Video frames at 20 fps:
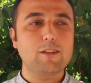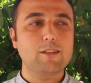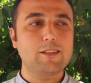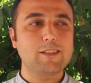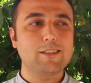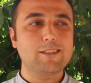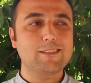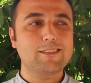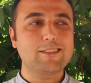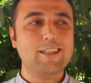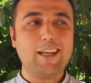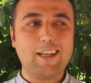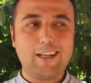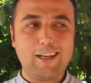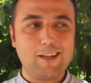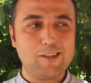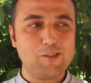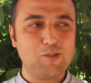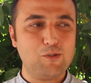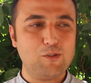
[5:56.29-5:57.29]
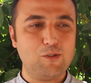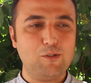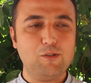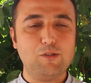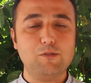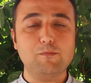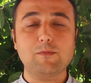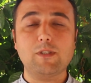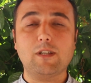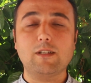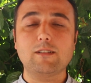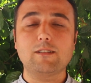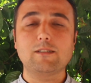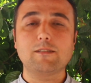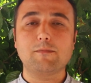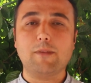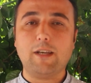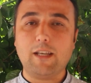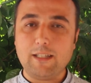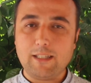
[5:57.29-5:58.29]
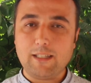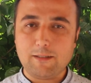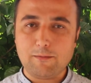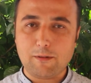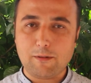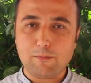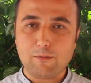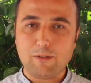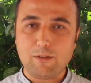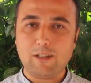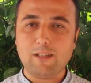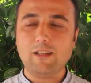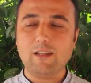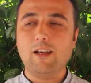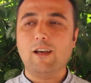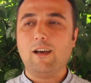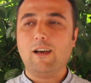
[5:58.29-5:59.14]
E, tekrar söylüyorum tanıdığım en iyi baba olan